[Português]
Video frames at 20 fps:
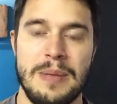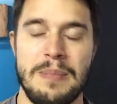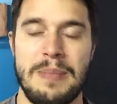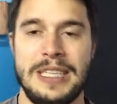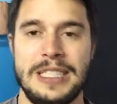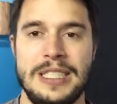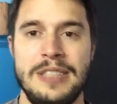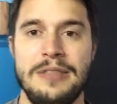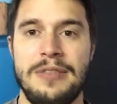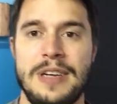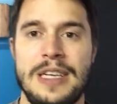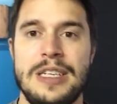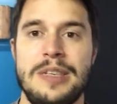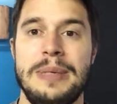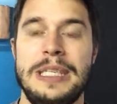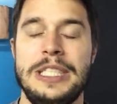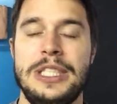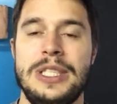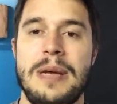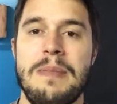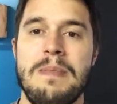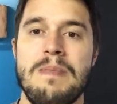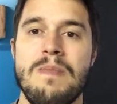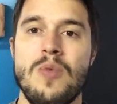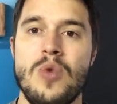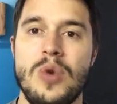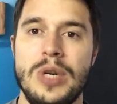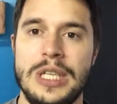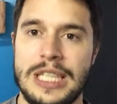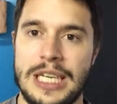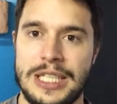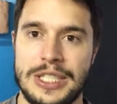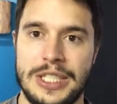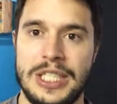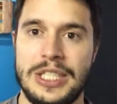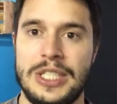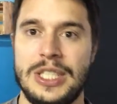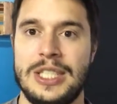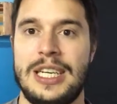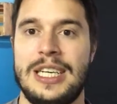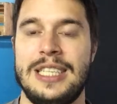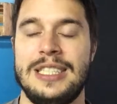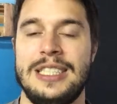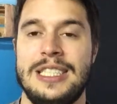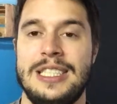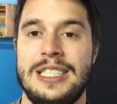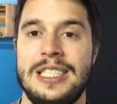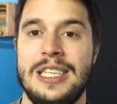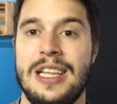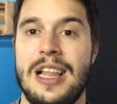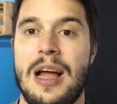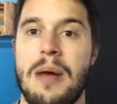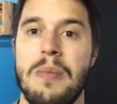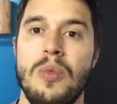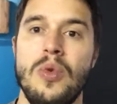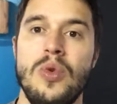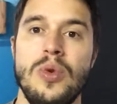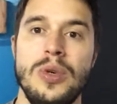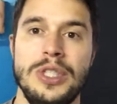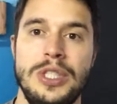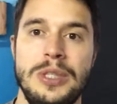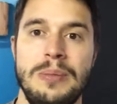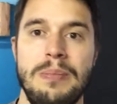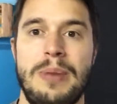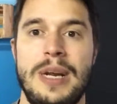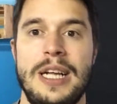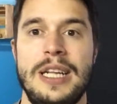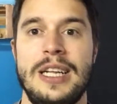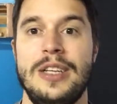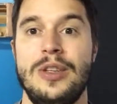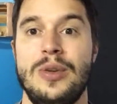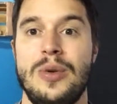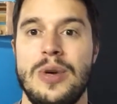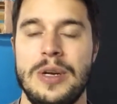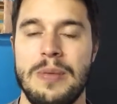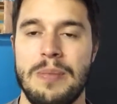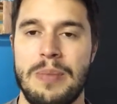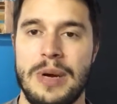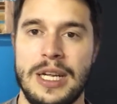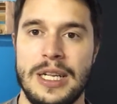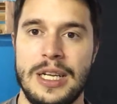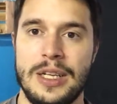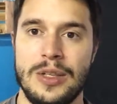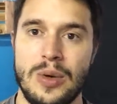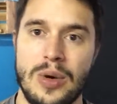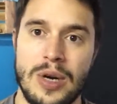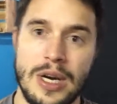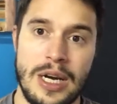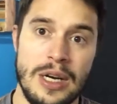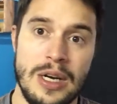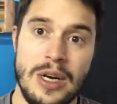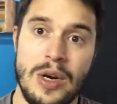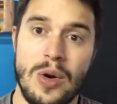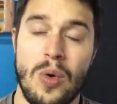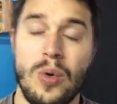Mas infelizmente tem muita gente atrás desse glamour de empreendedor, empreendedora,